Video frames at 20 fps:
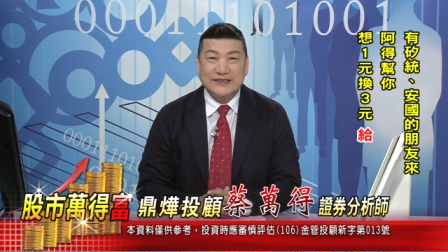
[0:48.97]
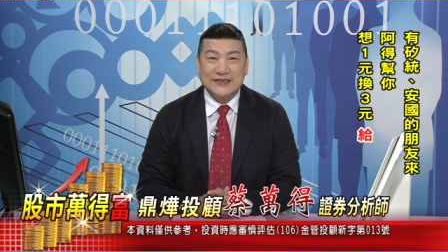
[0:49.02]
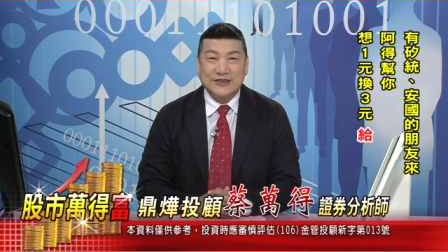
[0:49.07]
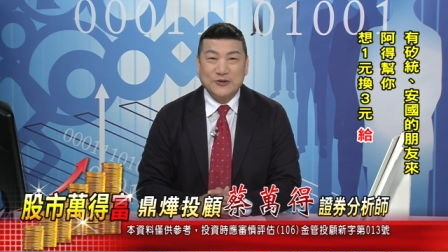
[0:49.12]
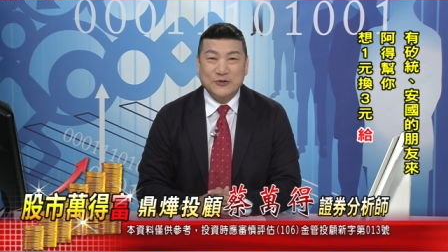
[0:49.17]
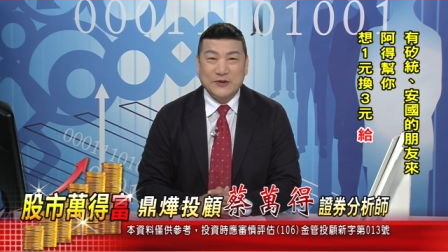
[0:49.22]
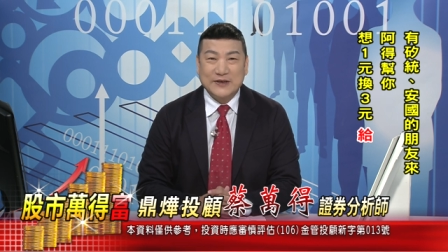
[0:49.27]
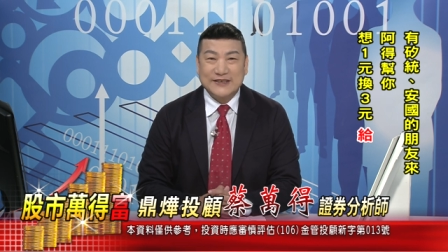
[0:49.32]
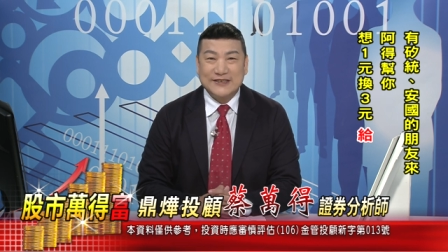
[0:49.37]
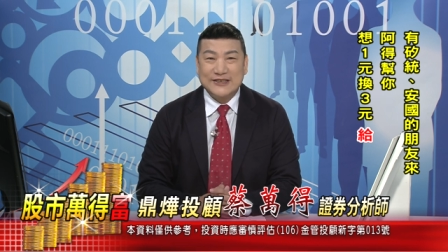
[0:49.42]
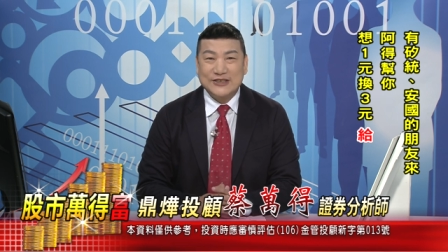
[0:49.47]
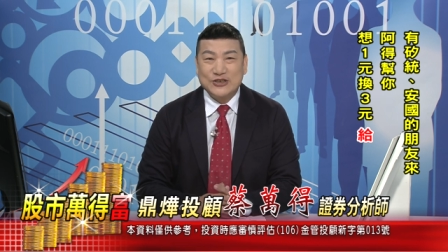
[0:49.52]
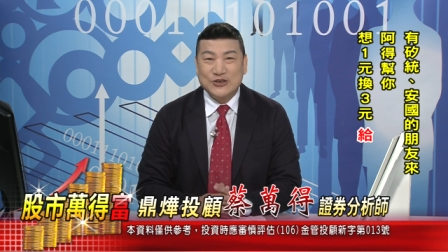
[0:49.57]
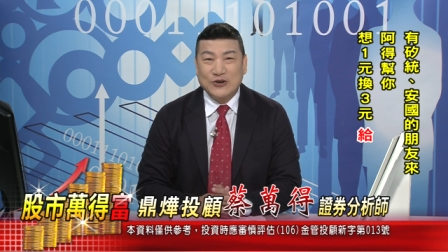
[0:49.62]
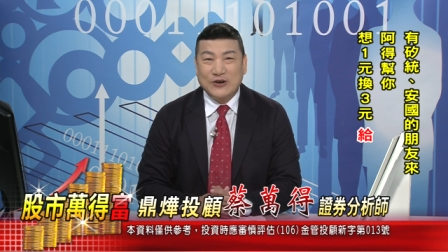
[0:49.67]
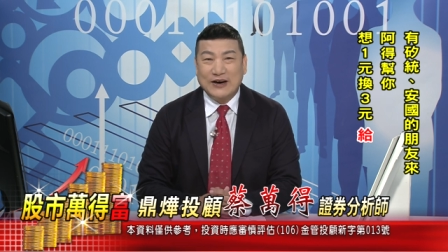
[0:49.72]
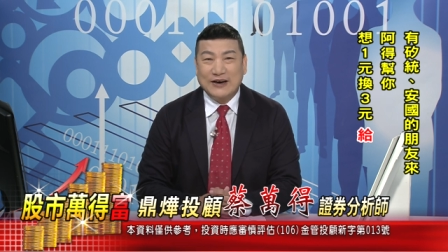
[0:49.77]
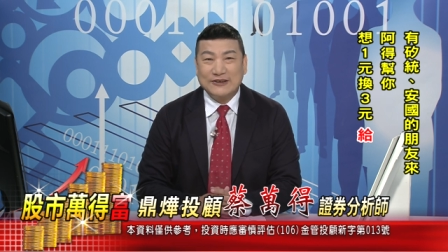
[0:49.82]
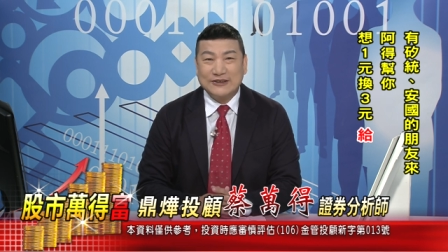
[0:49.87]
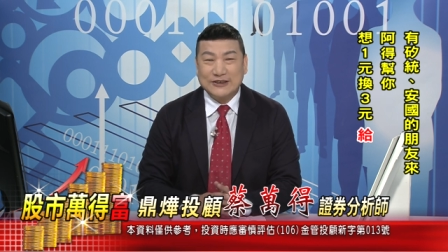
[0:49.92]
十二月十
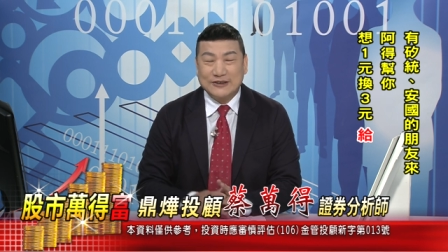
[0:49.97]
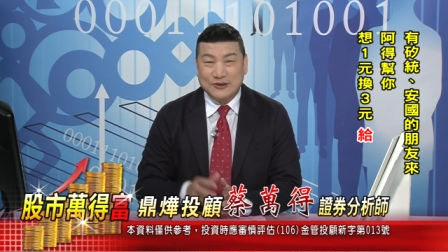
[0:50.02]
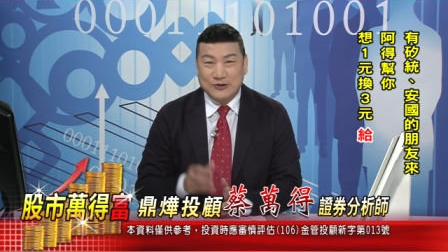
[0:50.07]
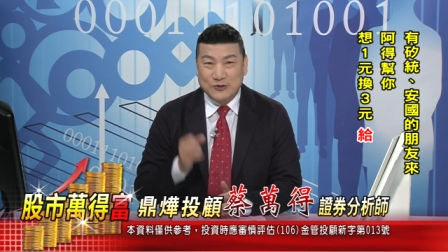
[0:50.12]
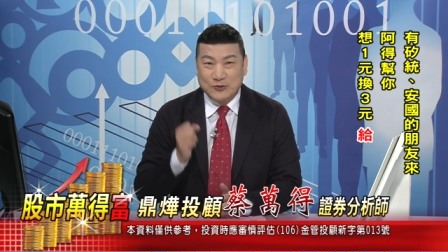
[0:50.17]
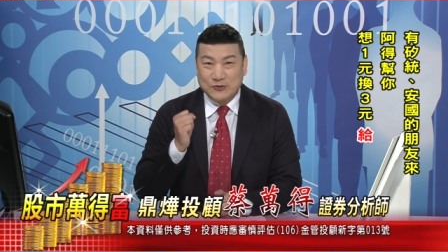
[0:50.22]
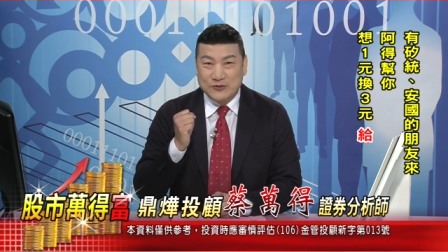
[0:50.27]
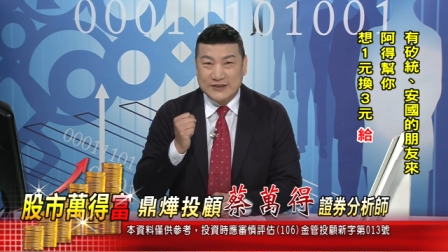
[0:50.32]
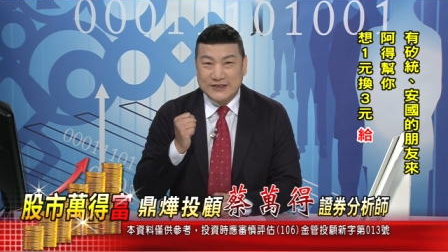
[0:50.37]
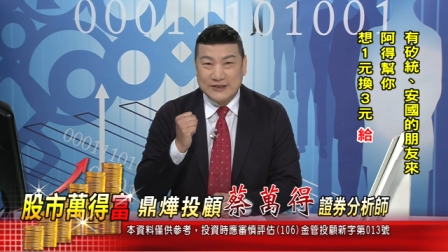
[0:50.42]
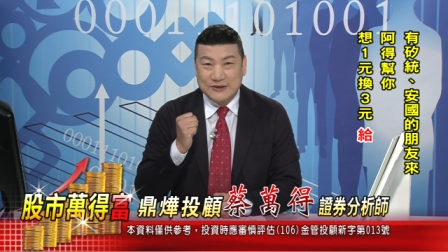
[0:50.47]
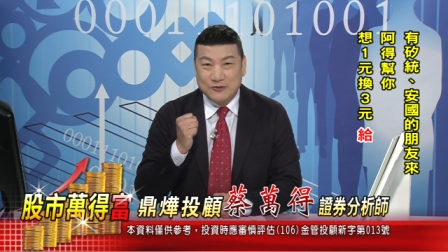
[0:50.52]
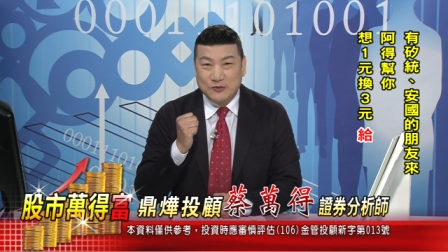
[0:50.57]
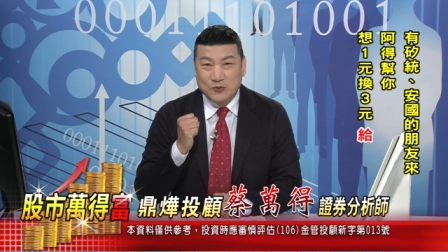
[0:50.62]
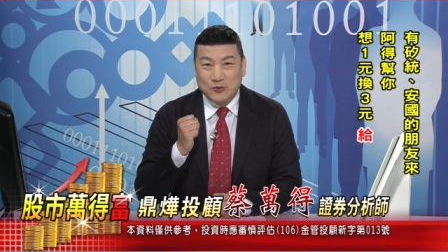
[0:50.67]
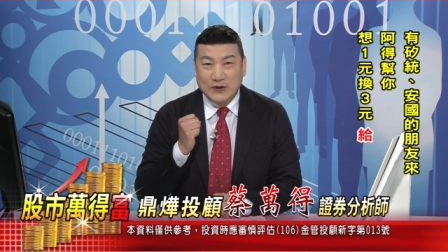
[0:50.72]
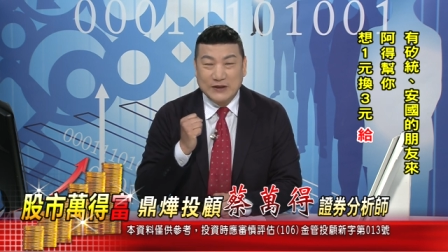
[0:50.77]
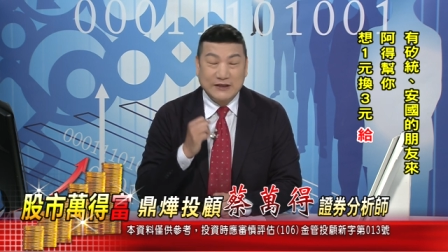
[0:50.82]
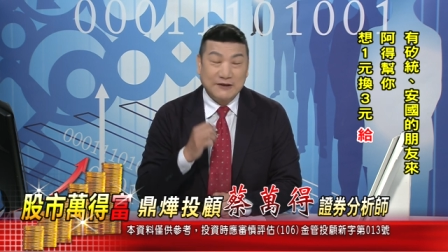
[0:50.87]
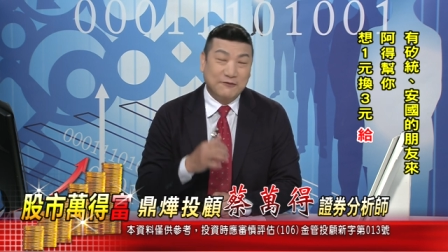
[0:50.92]
九号的股市
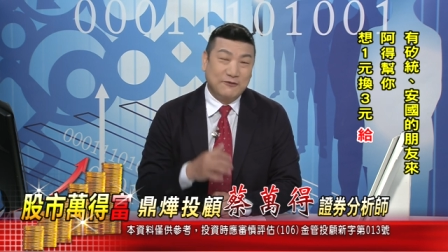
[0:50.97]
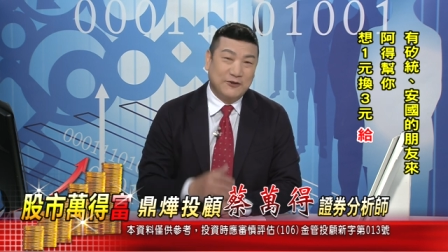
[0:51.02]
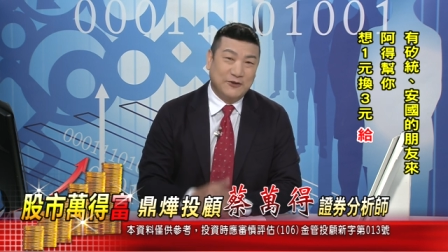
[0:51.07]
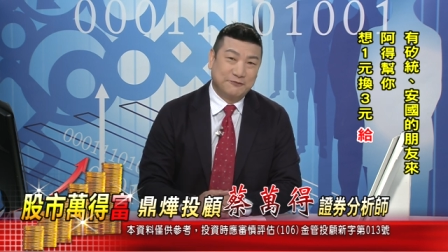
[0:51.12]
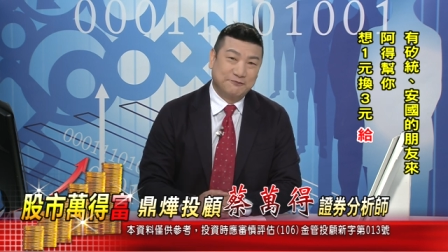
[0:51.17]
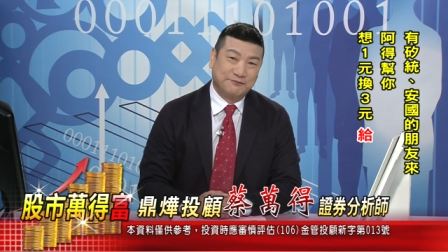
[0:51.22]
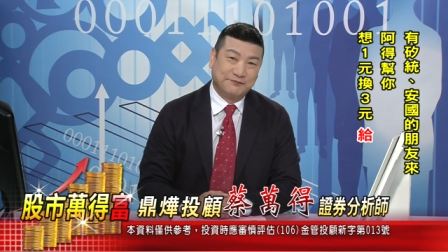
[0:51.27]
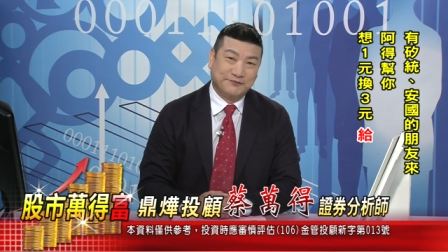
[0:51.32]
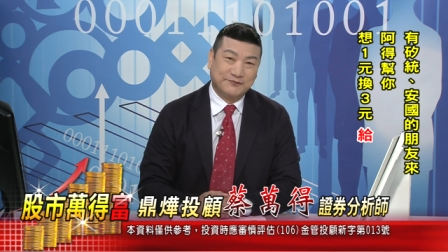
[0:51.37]
万德福。